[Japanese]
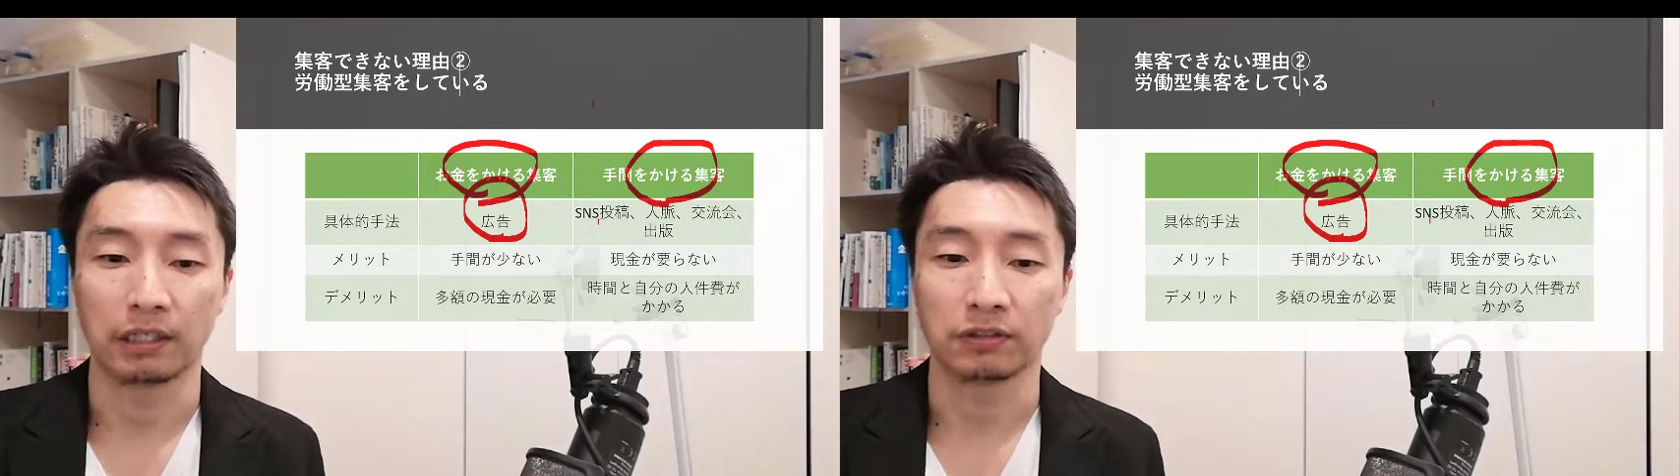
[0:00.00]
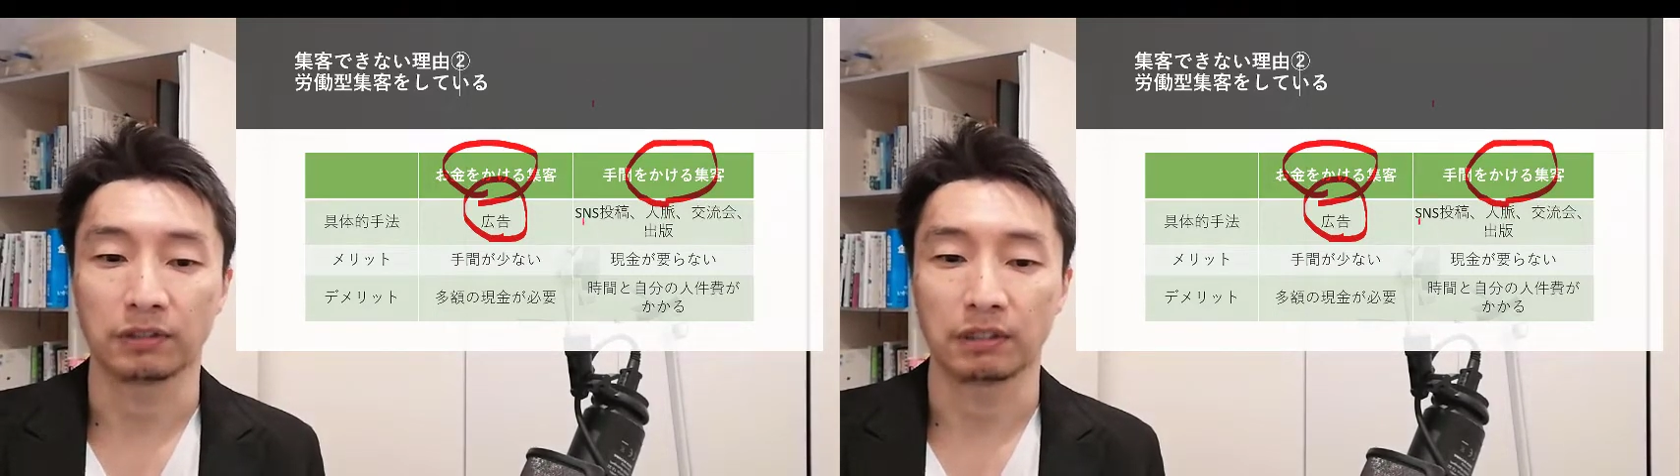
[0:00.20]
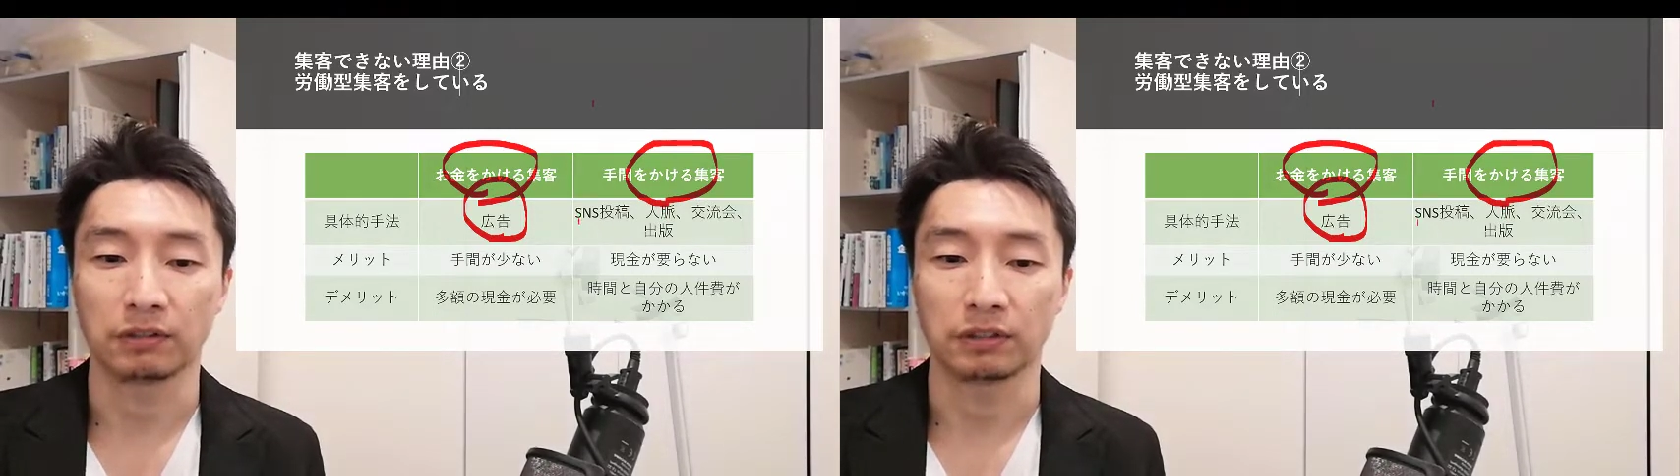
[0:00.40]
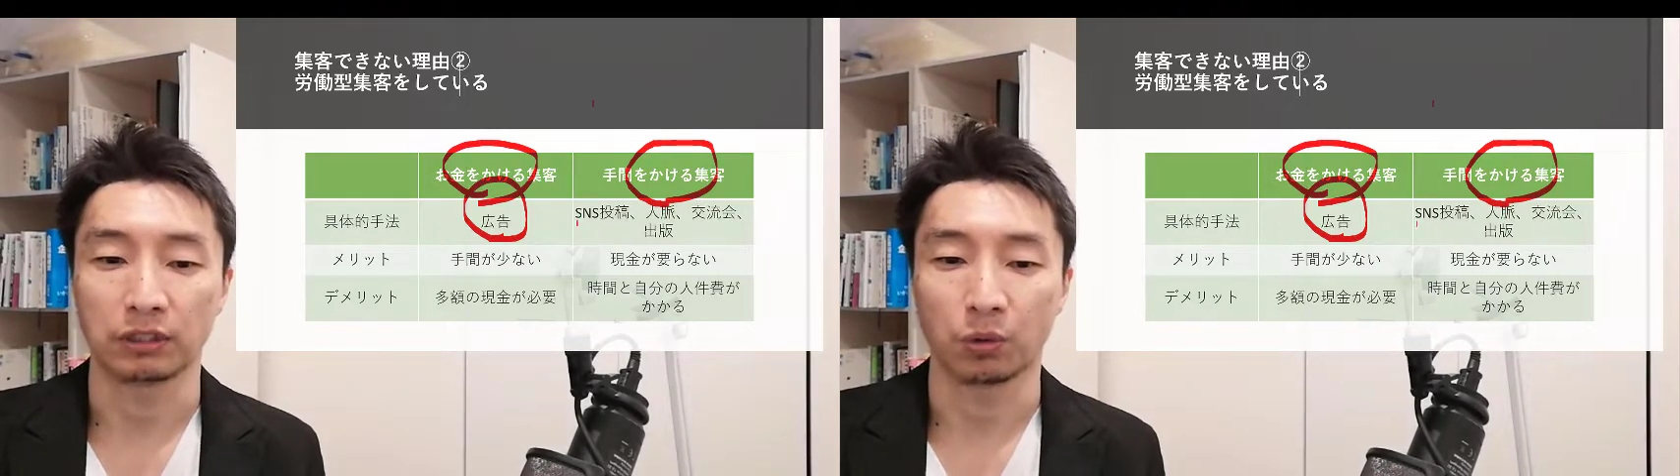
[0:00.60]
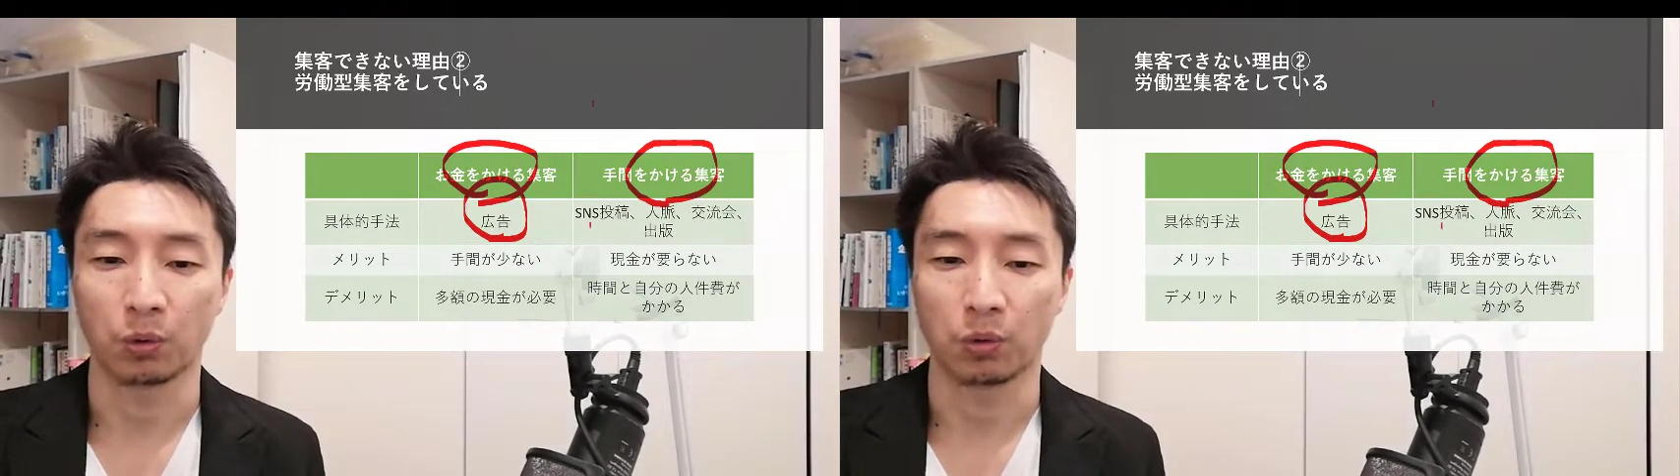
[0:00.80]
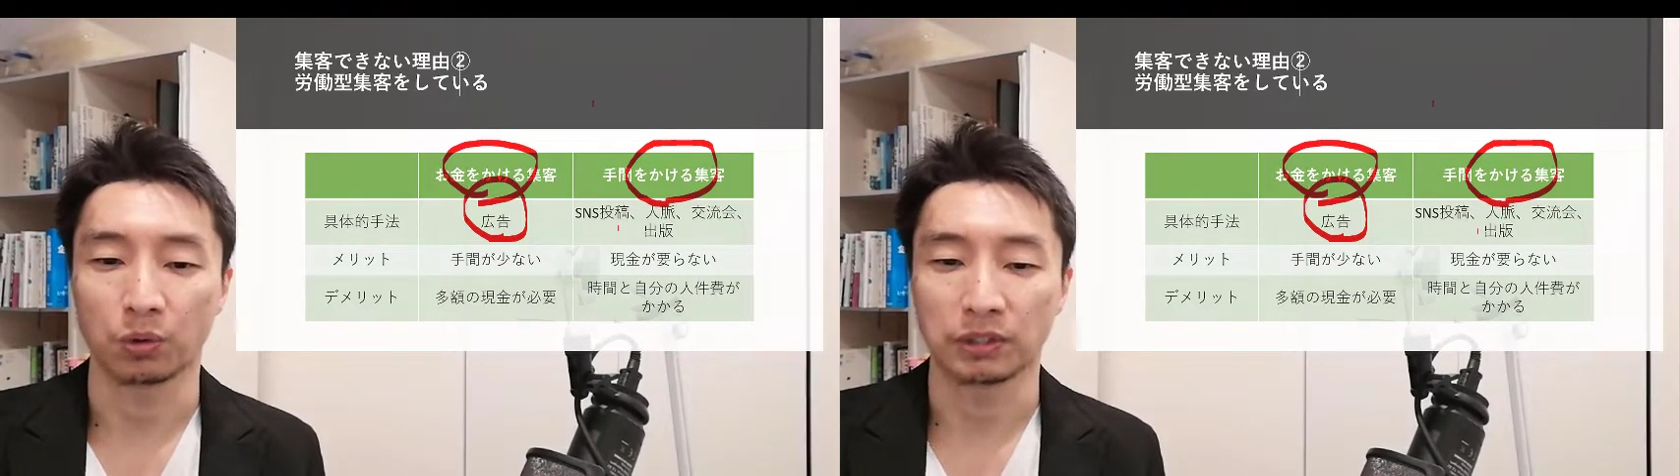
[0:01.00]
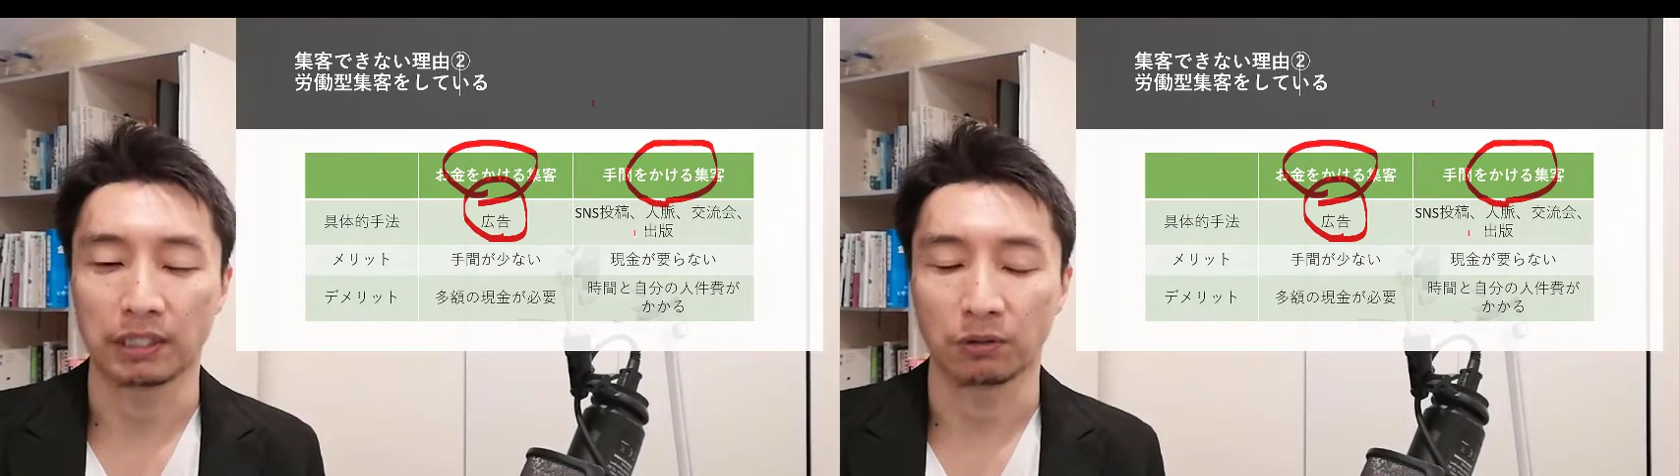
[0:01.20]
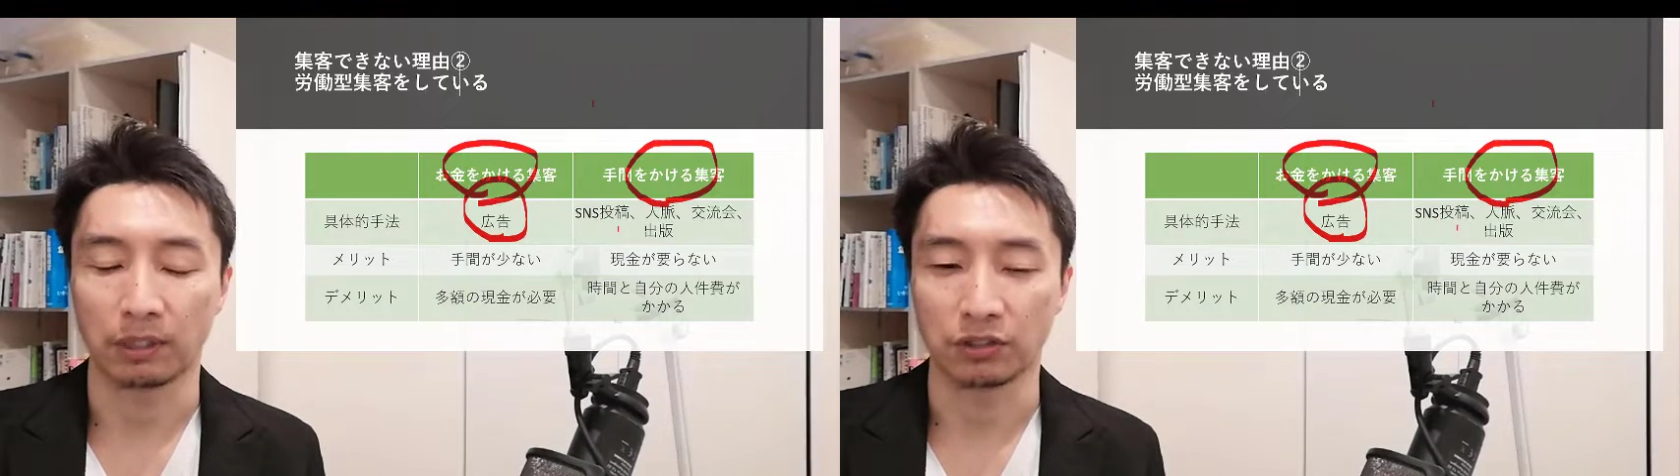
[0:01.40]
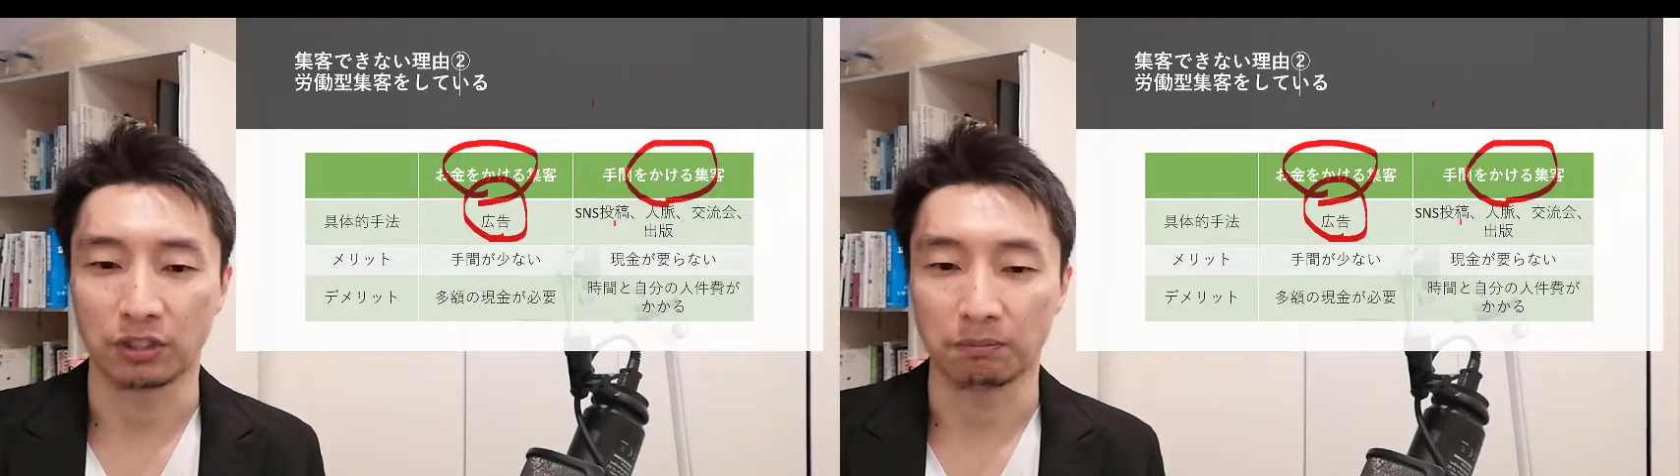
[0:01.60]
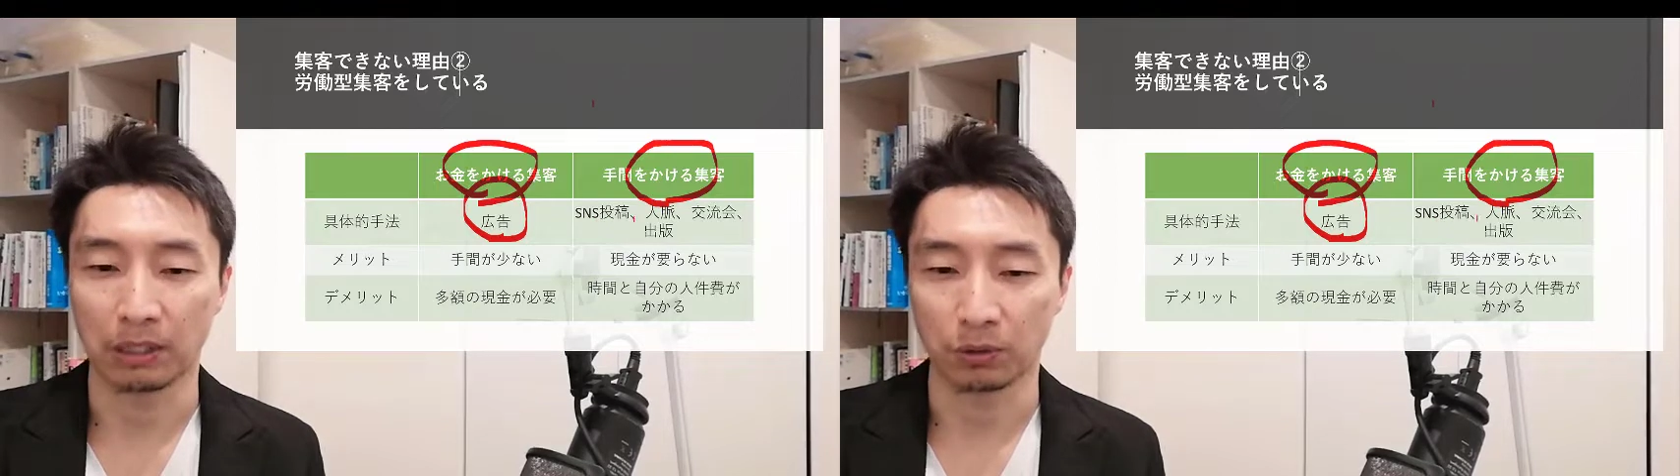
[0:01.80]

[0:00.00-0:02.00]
SNS に投稿したりとか人